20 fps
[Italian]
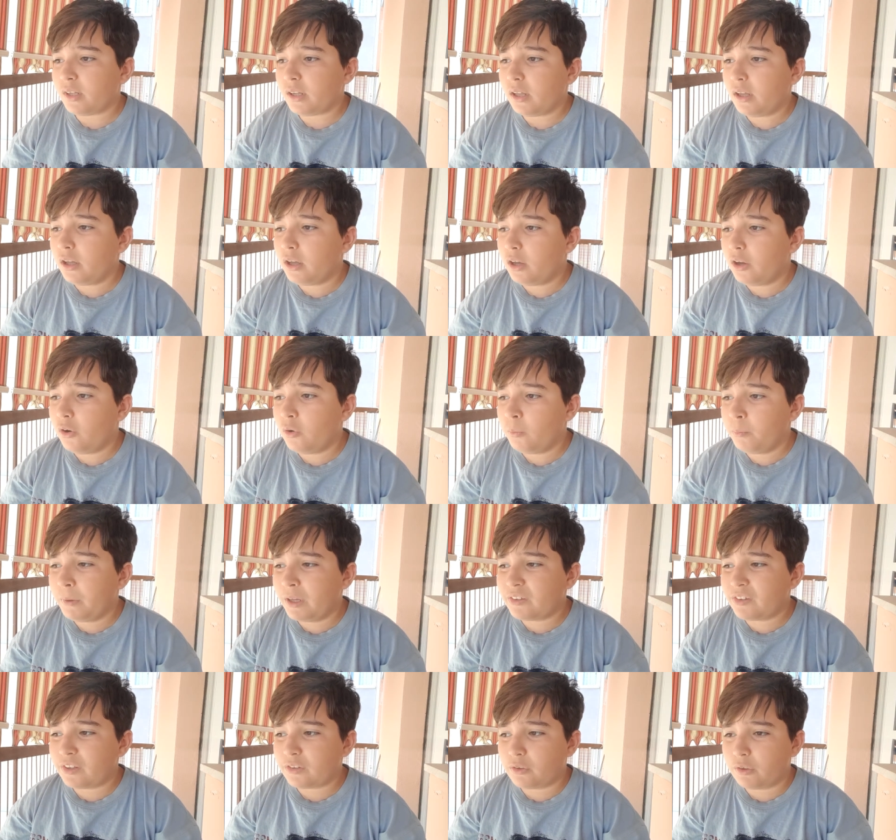eh, un
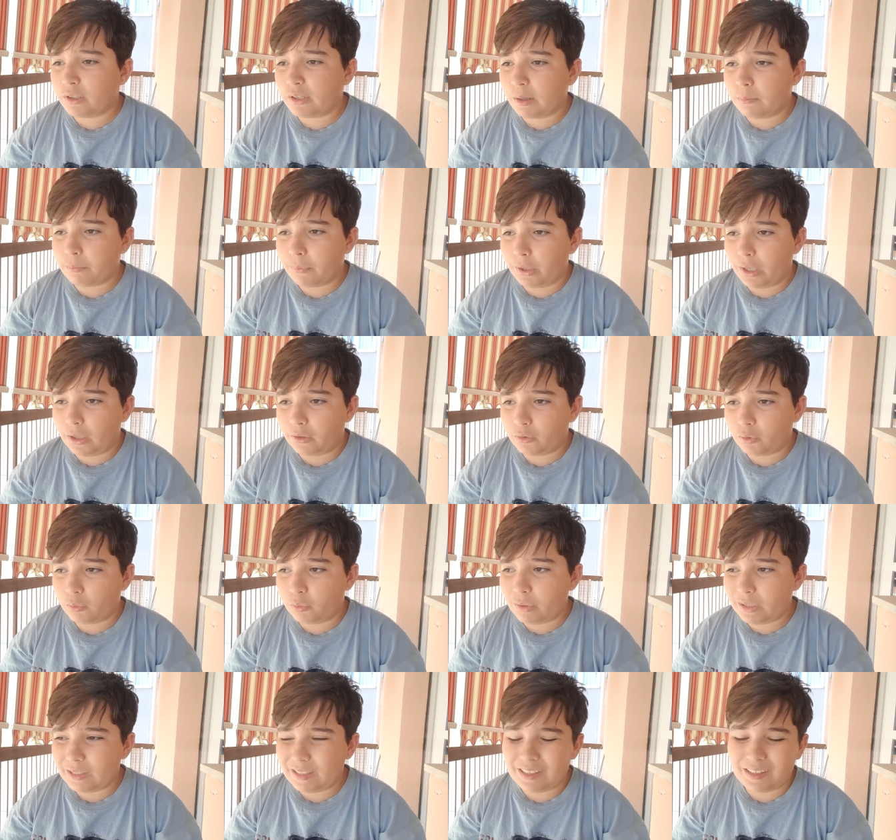mesetto di campionato,
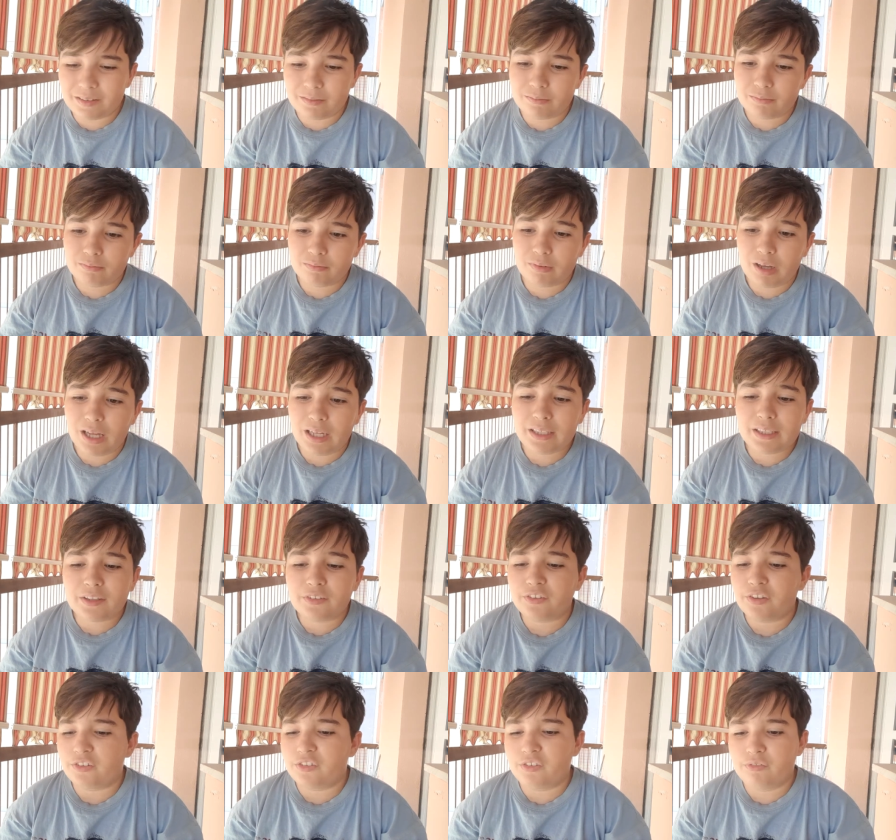quindi anche
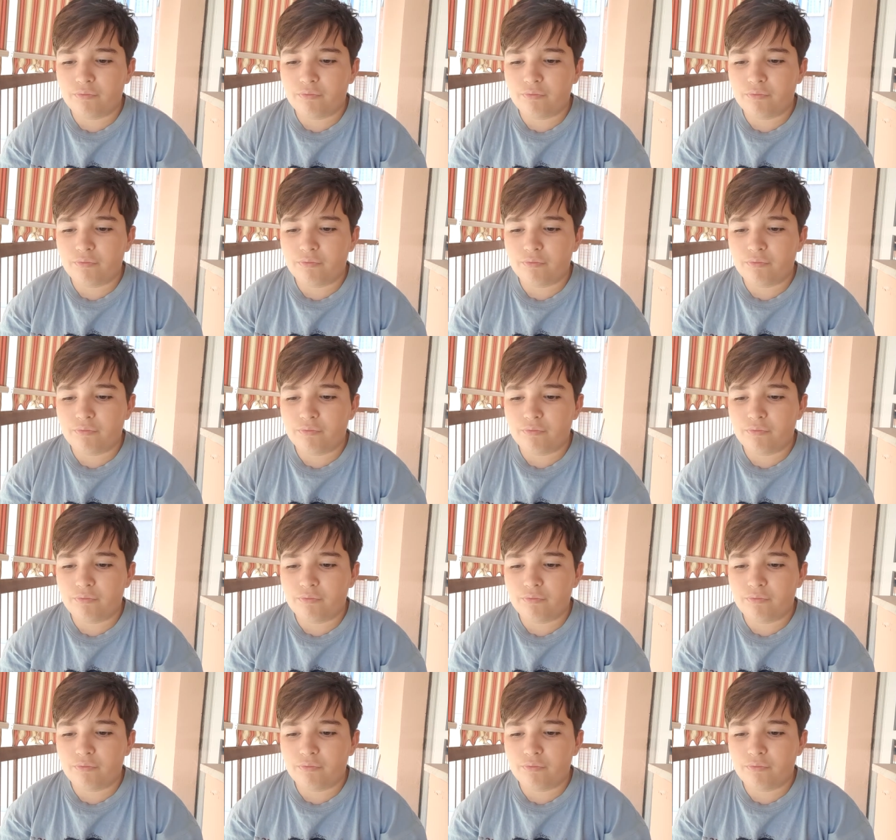se si,